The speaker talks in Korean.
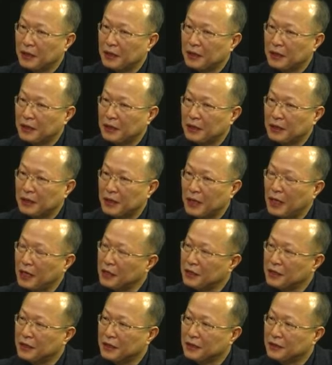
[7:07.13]
어,
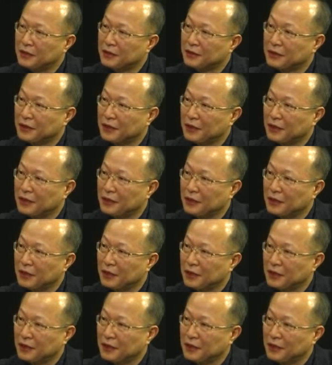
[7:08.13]
아이들은
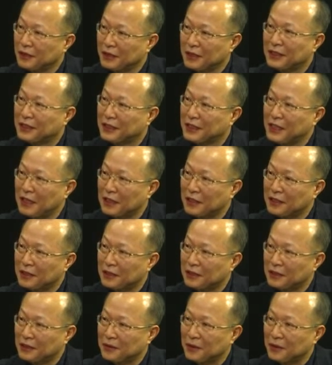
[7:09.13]
어, 그런 건 아니거든요.